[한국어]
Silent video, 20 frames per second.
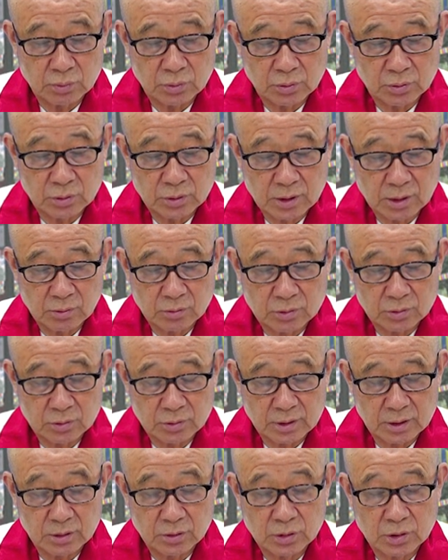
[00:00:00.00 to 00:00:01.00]
불교
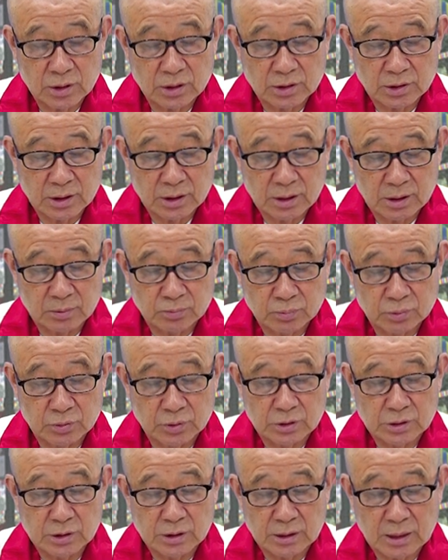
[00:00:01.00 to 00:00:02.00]
타운으로 인터내셔널
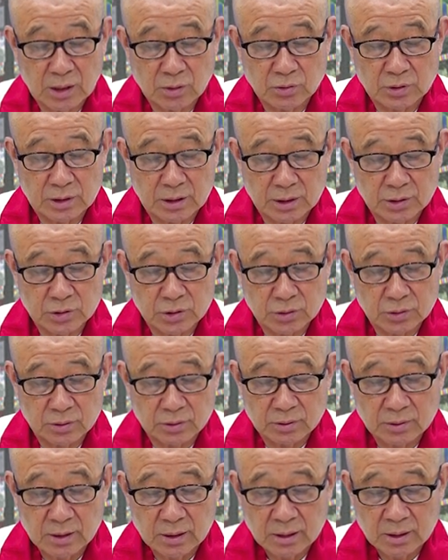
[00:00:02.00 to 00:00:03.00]
부디스 타운이
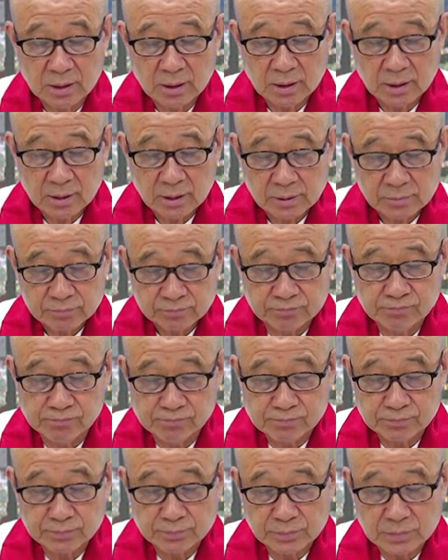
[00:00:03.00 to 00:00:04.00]
됐죠.
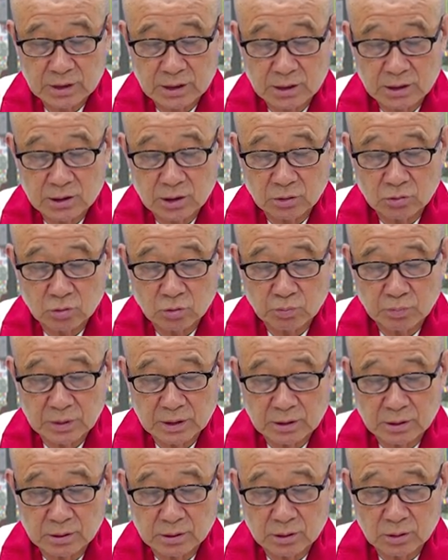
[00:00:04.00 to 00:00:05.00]
2600년